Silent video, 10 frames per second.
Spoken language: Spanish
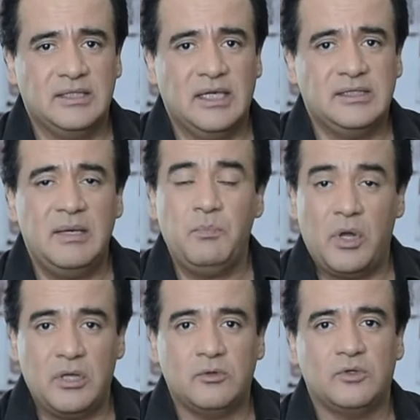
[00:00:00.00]
Si es
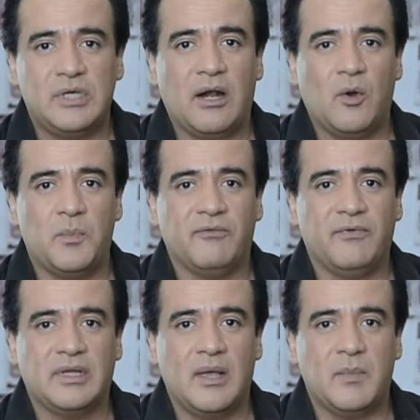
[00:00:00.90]
así, puedes
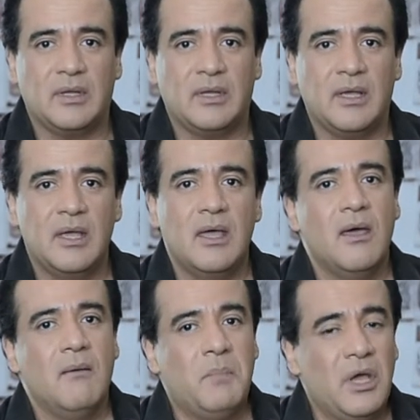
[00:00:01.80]
usarlo
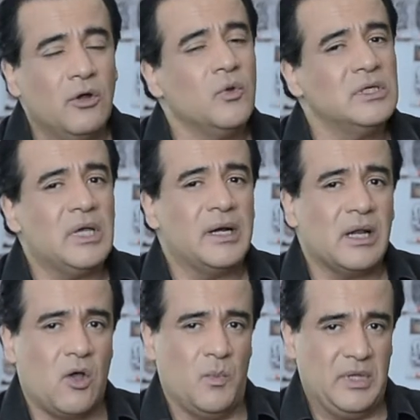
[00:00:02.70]
perfectamente, pero no
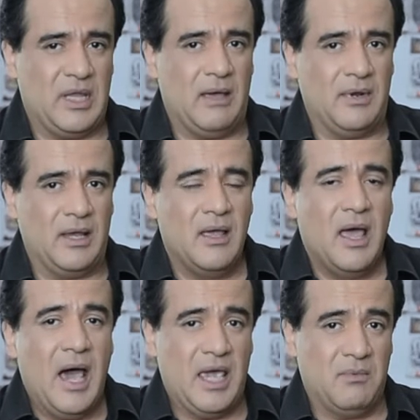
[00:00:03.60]
es tan
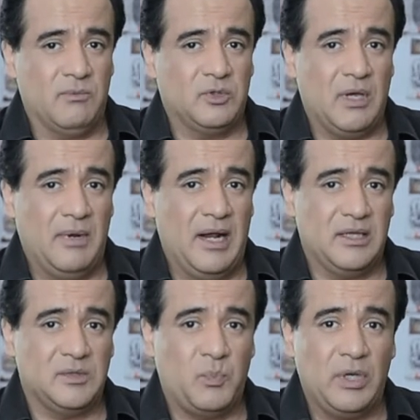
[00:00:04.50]
recomendable. Ahí vamos
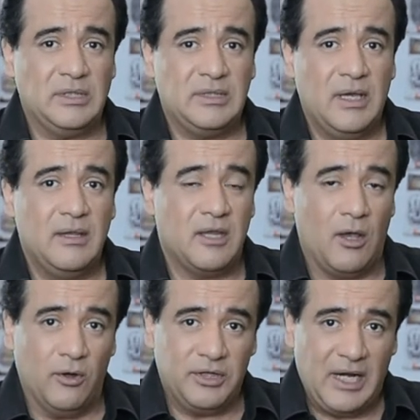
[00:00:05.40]
a hablar
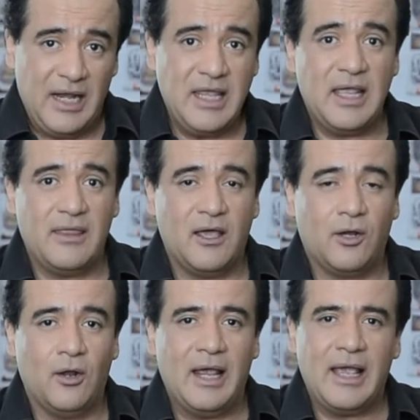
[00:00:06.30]
después de otra
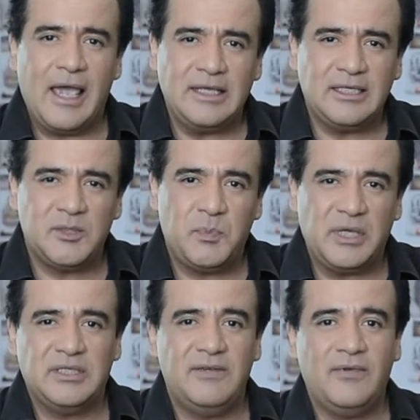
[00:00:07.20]
línea de Criolan que
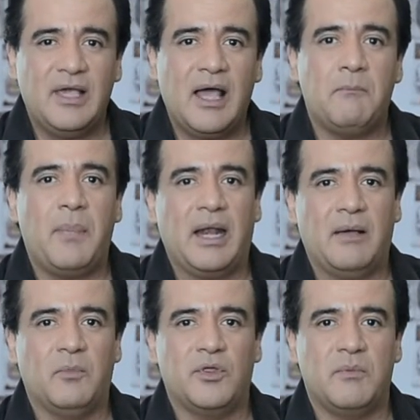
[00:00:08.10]
es específica
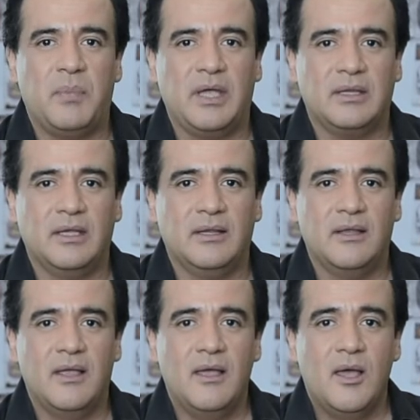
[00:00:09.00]
para body painting.